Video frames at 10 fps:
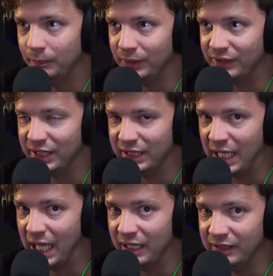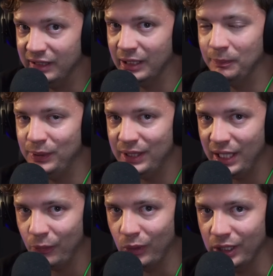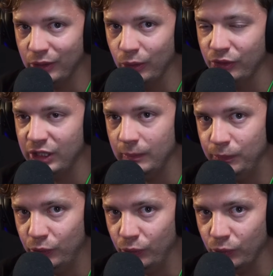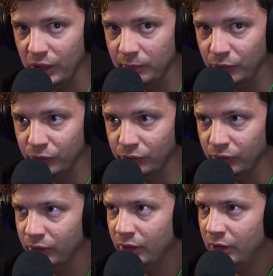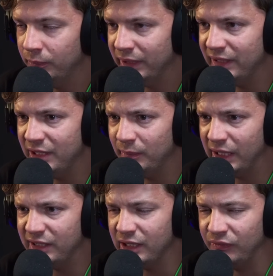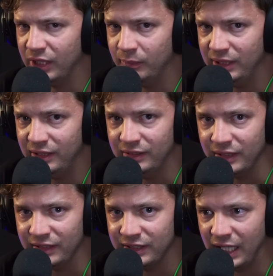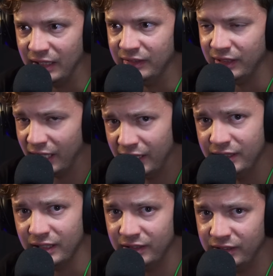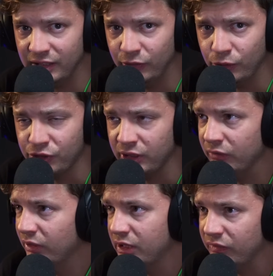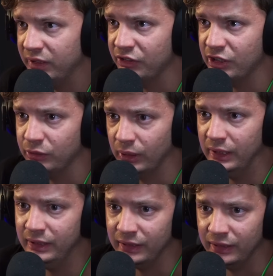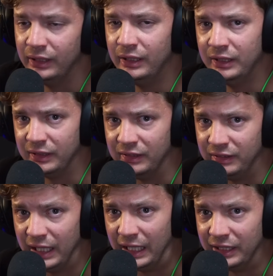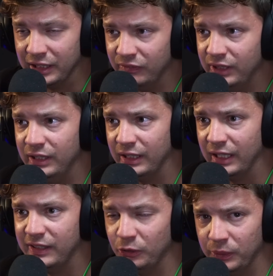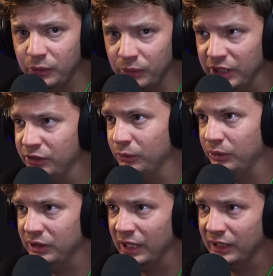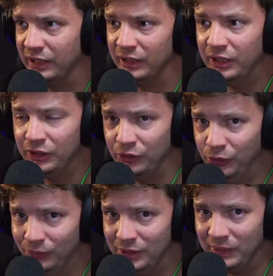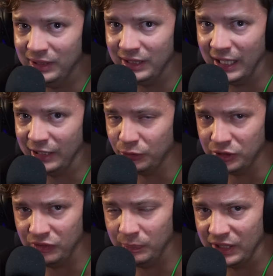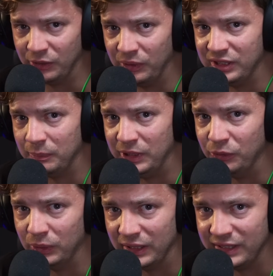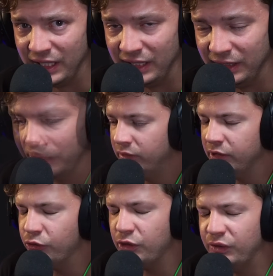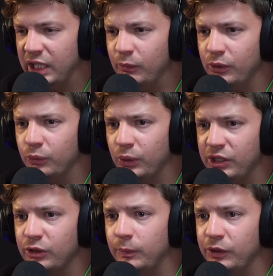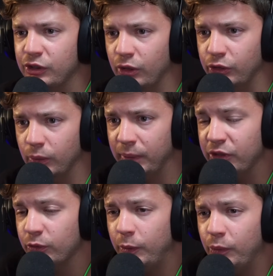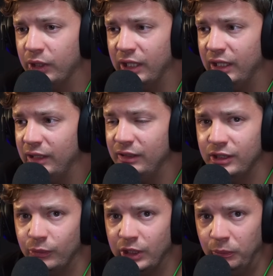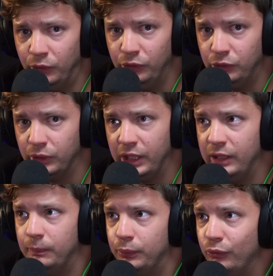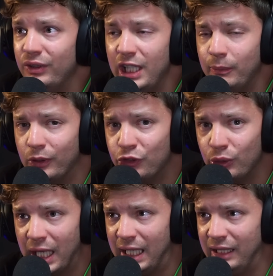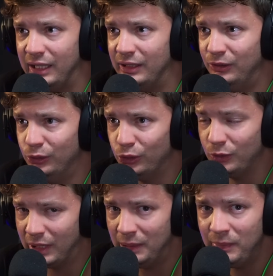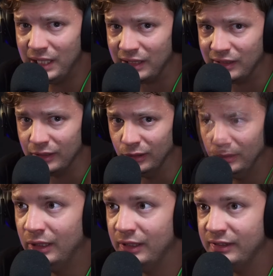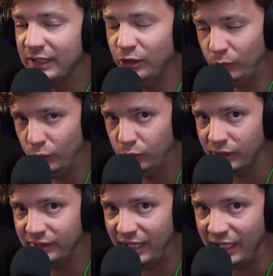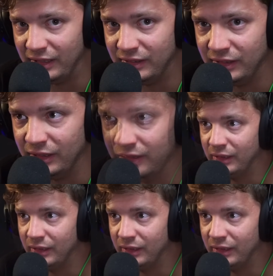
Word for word: per cercare di capire qualcosa in più in quel mondo, perché sembra essere veramente interessante anche a detta vostra, infatti avete lasciato anche tanti like e vi ringrazio per questo, quindi anche non dimenticato se vi piace questa piccola serie. Che cosa faremo in questo episodio? Penso proprio che entriamo nel mondo e proveremo a giocare normalmente, no? Stando molto attenti